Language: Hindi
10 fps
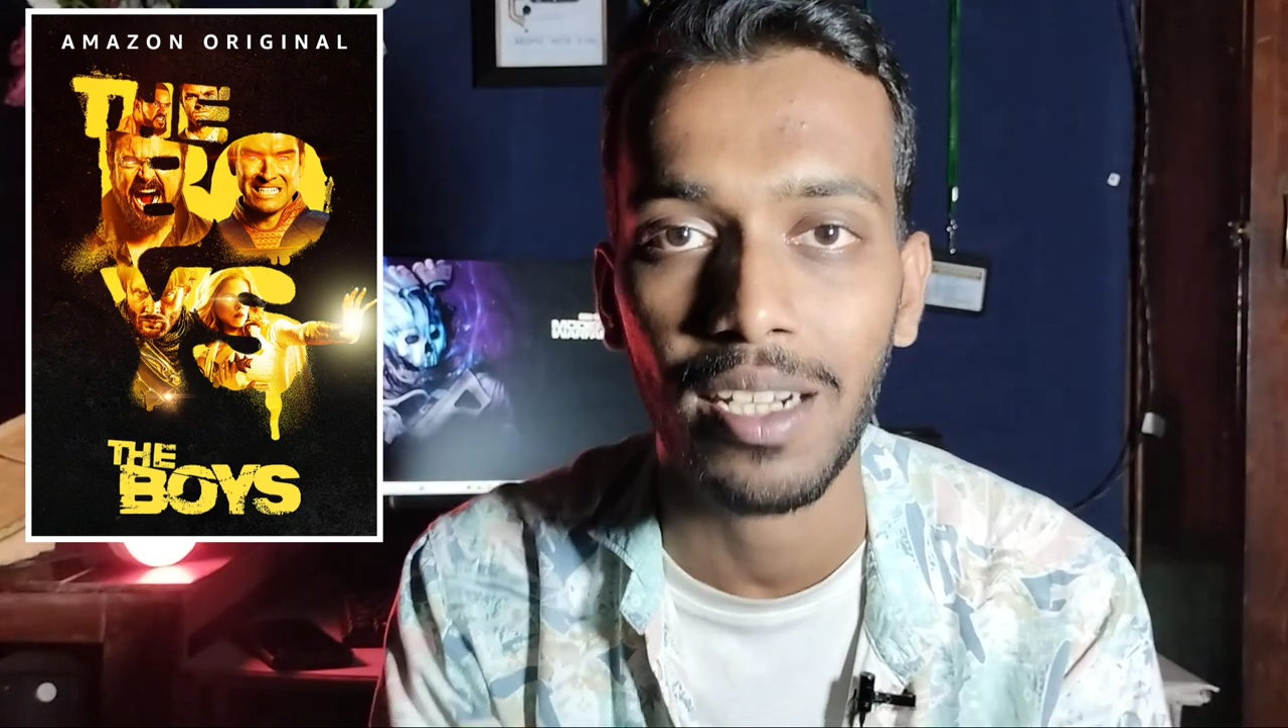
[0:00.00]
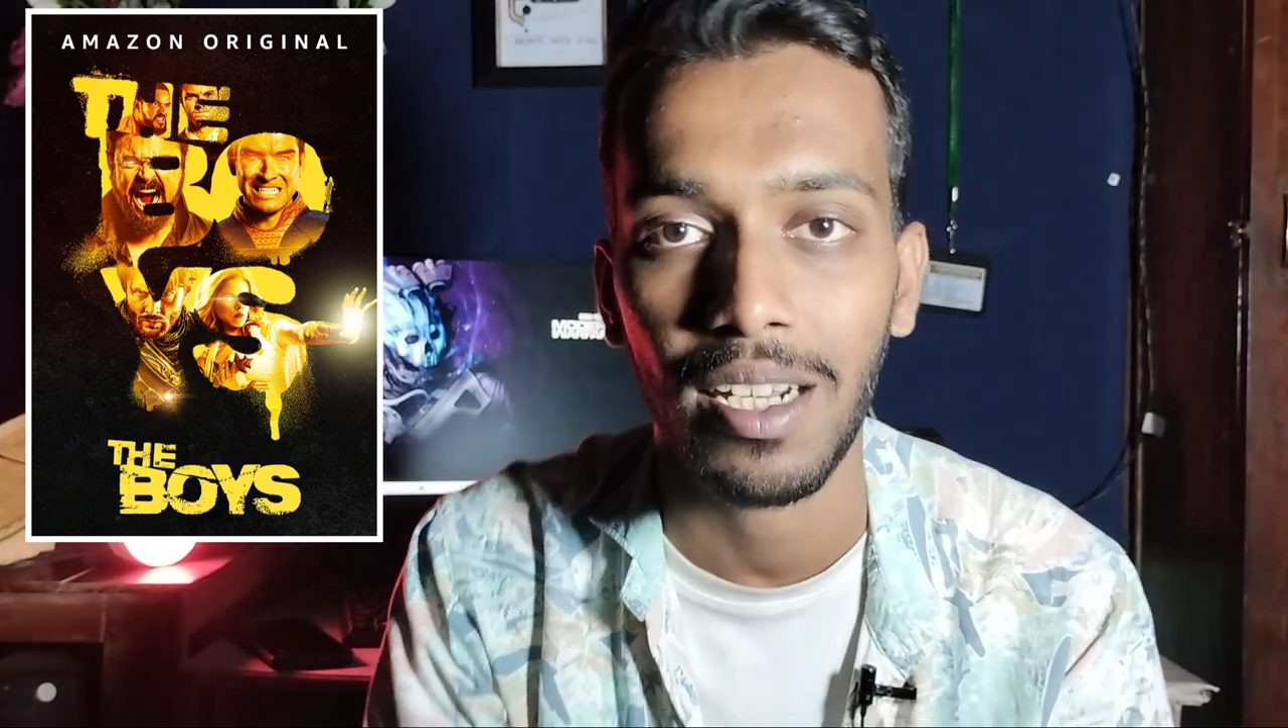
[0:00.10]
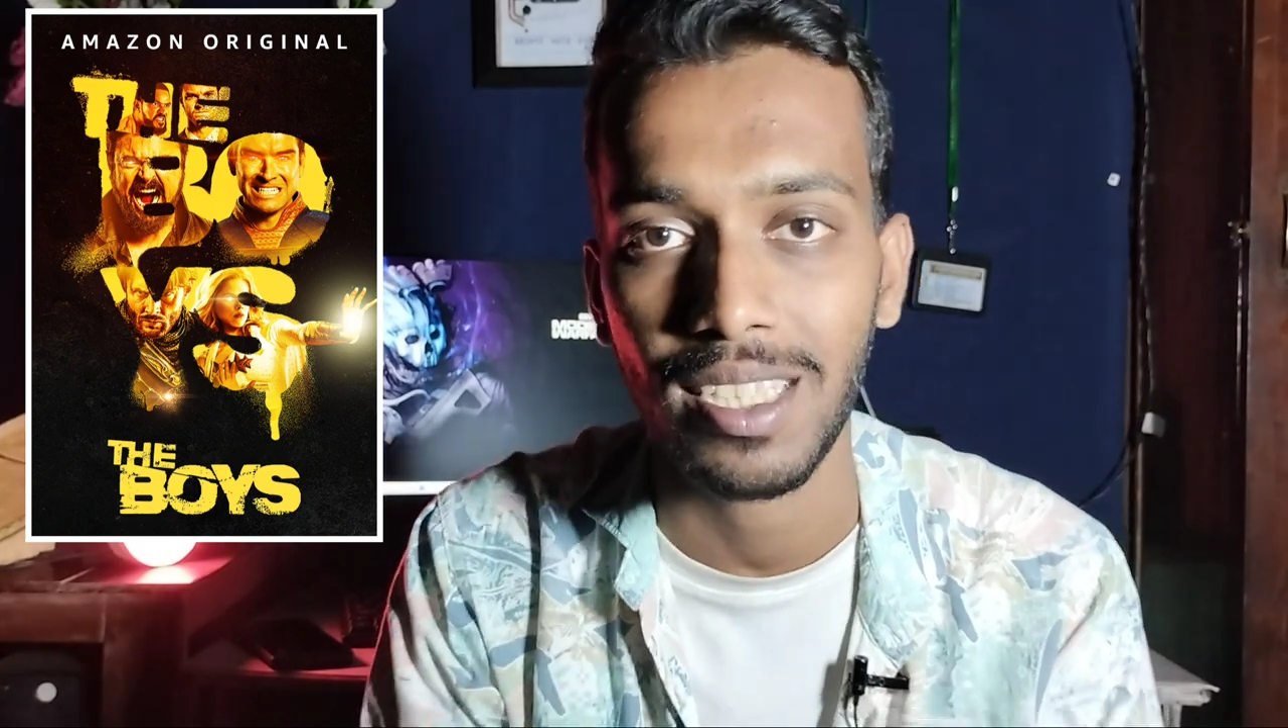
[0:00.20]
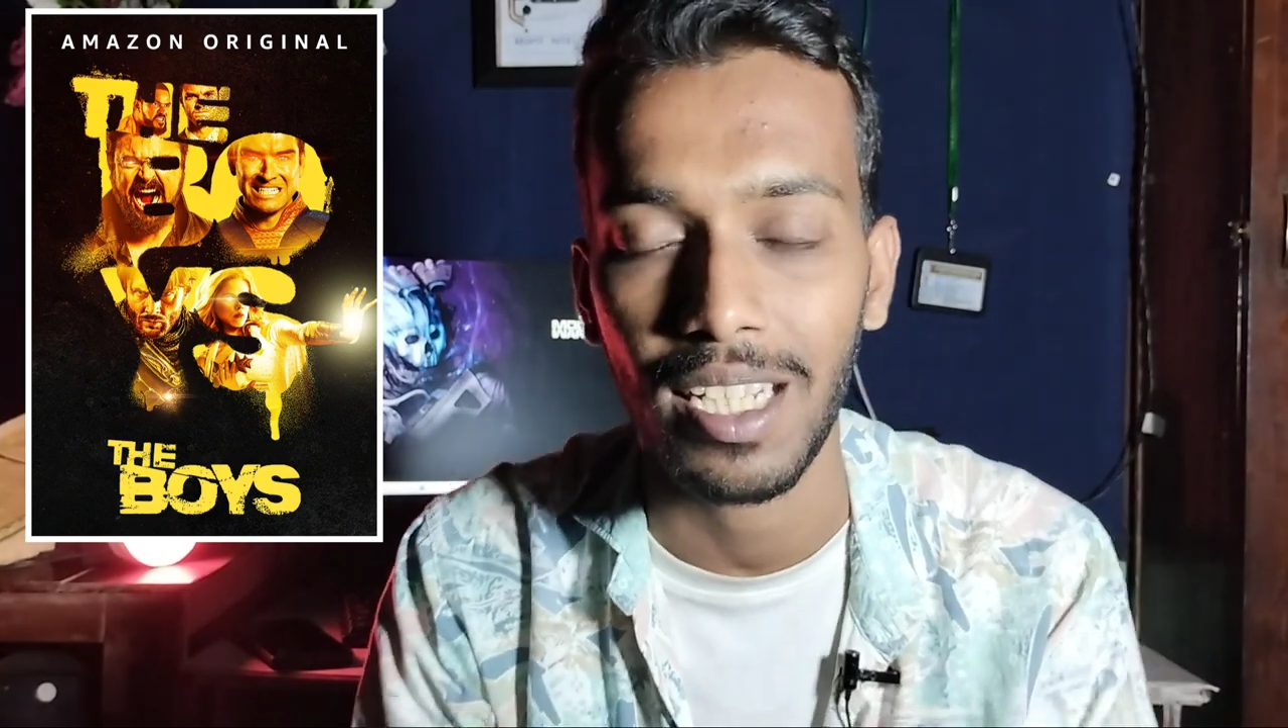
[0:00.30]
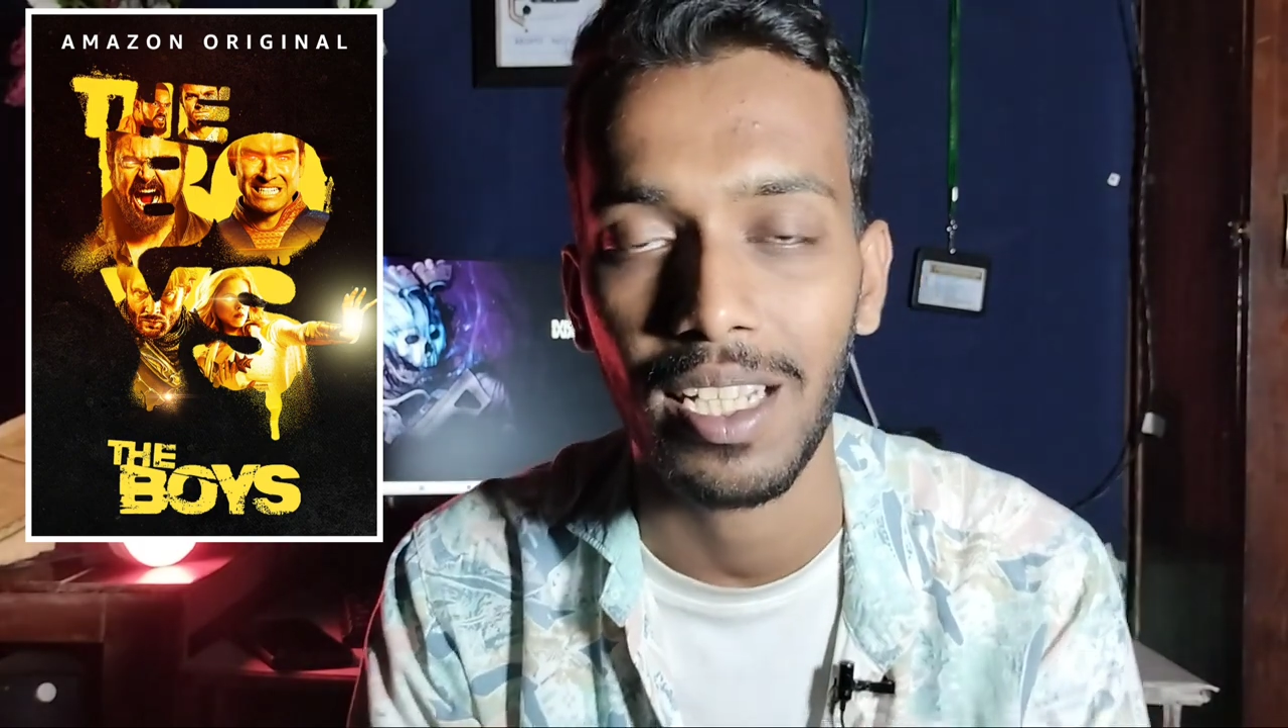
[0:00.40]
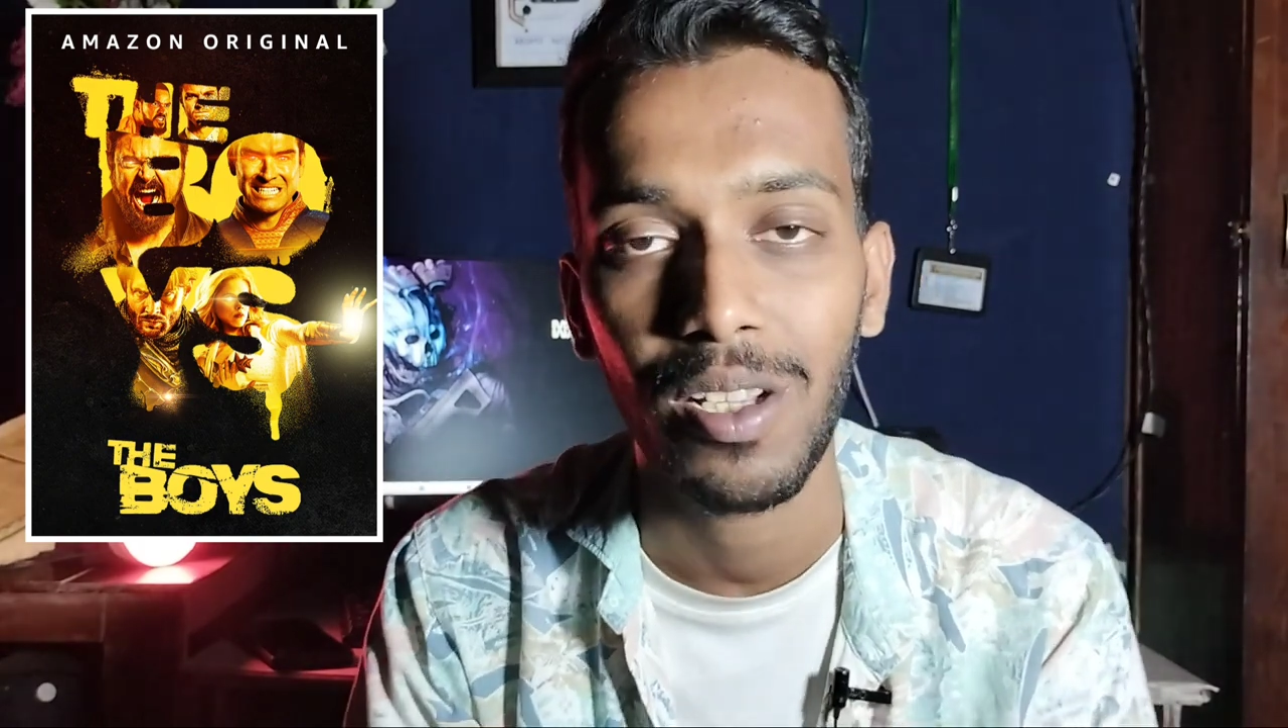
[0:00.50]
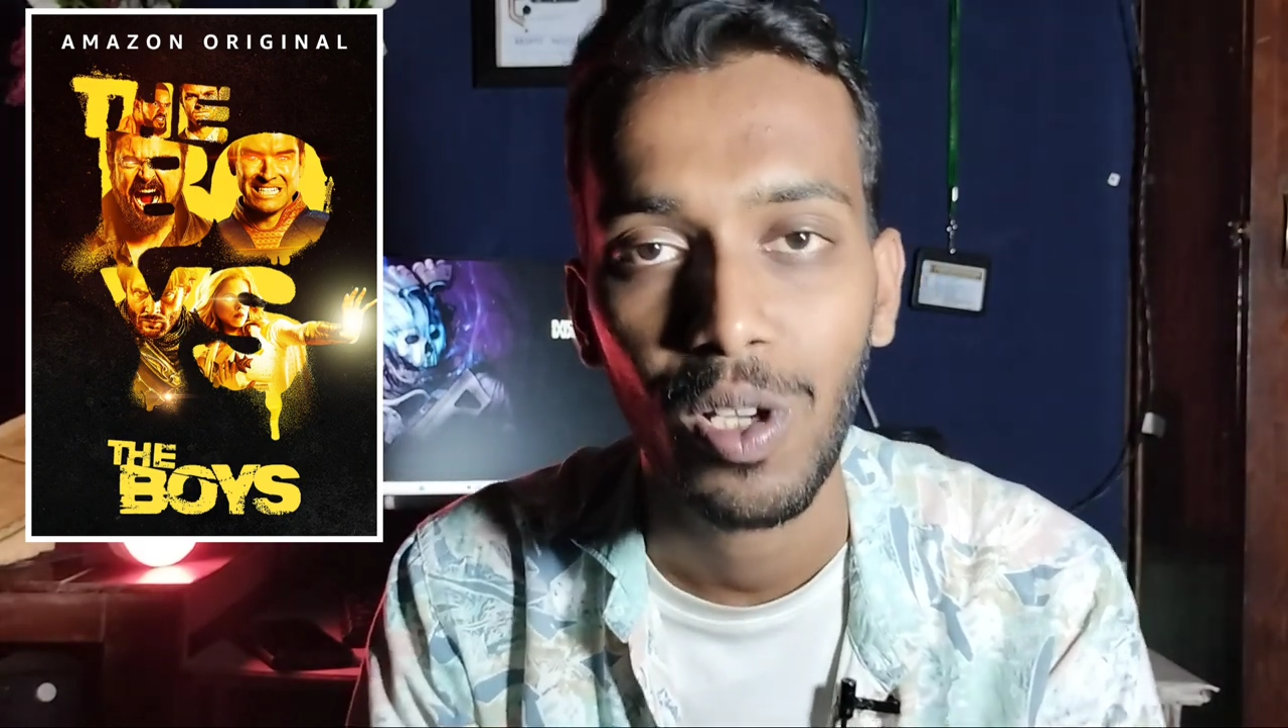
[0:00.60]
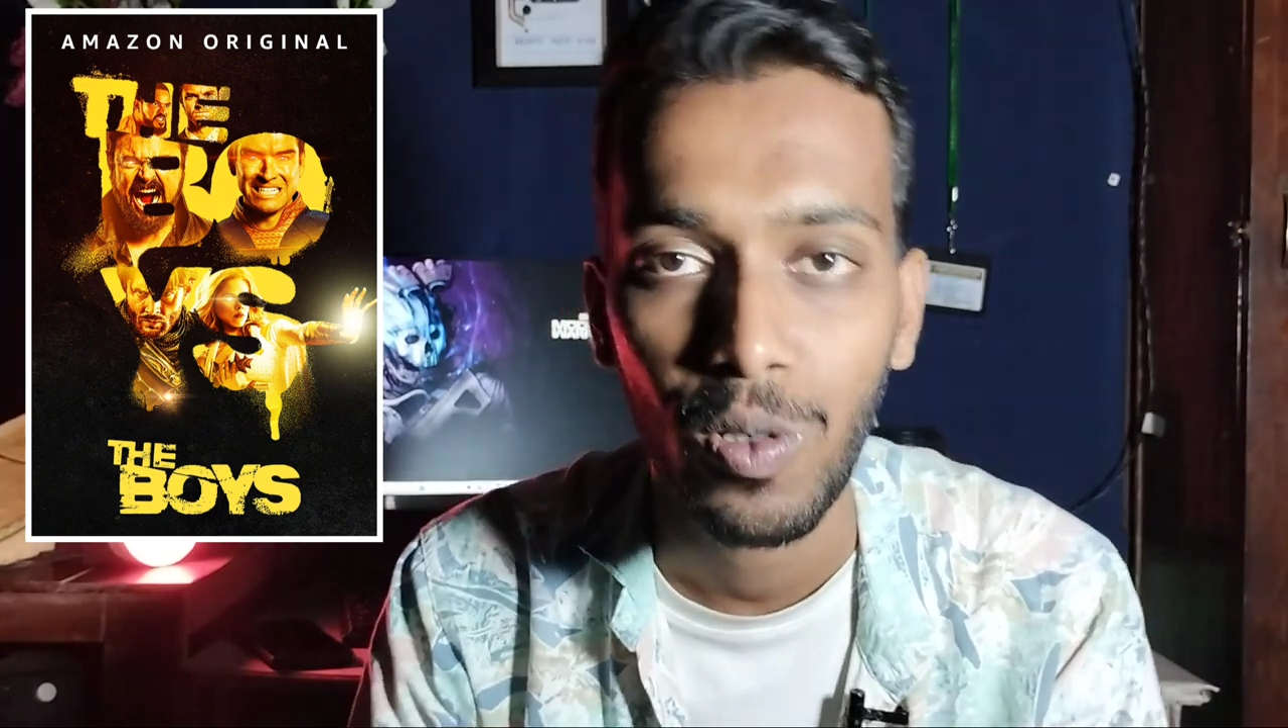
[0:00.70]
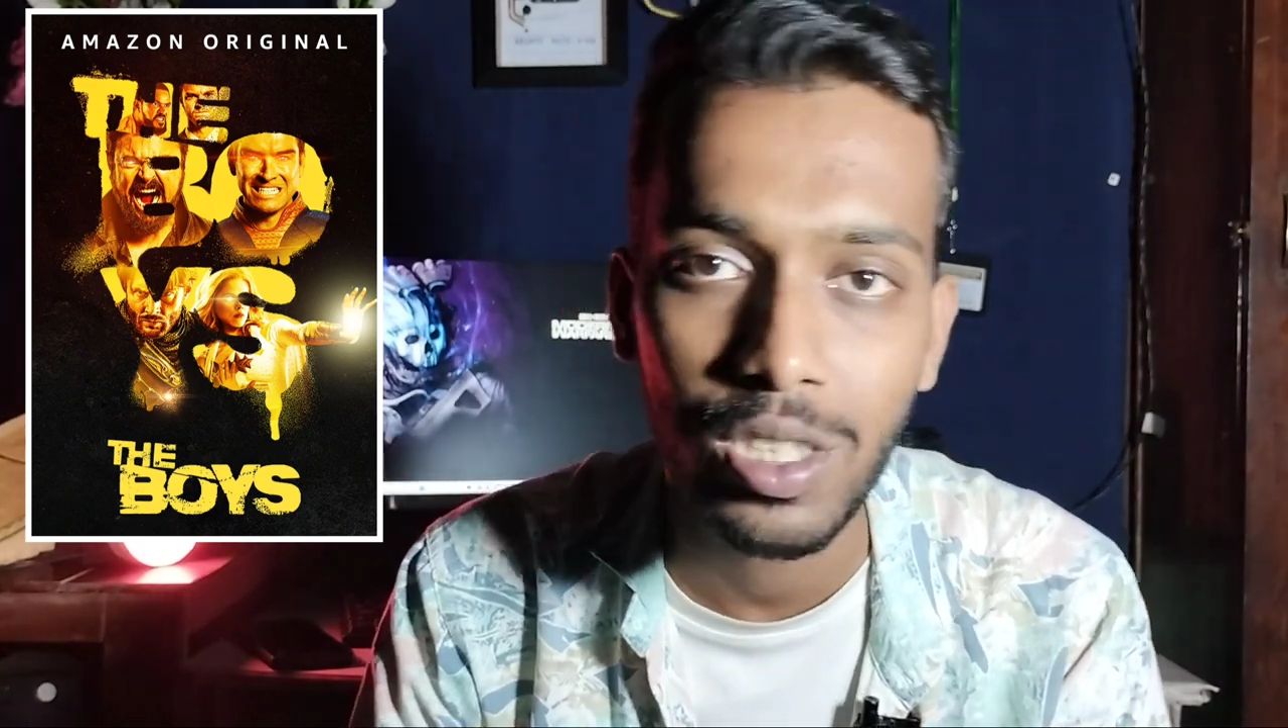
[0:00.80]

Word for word: करना चाहिए